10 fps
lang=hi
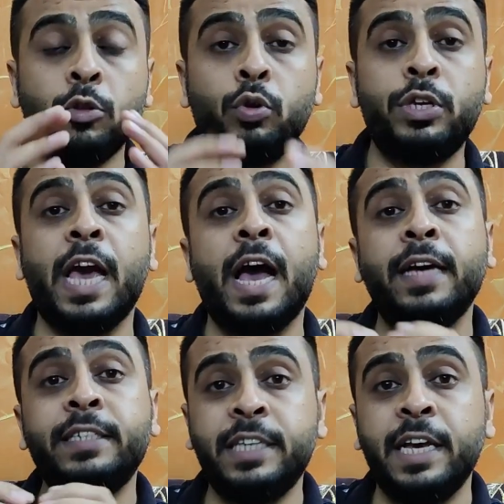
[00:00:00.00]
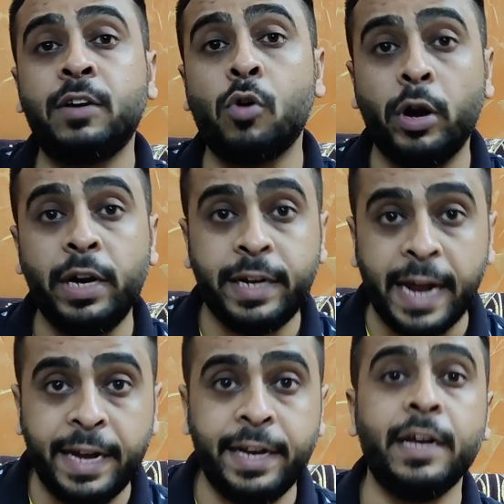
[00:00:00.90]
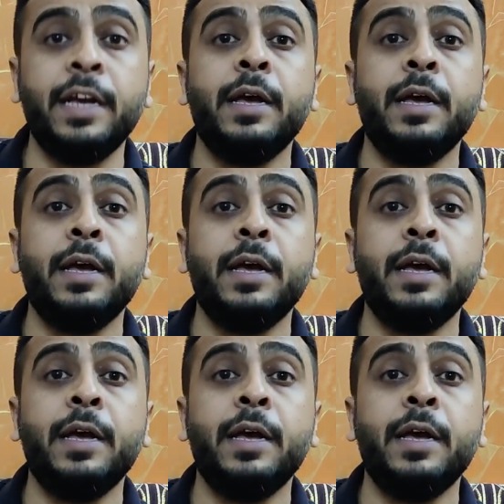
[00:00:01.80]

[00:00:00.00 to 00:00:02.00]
तो क्या ये कंटेंट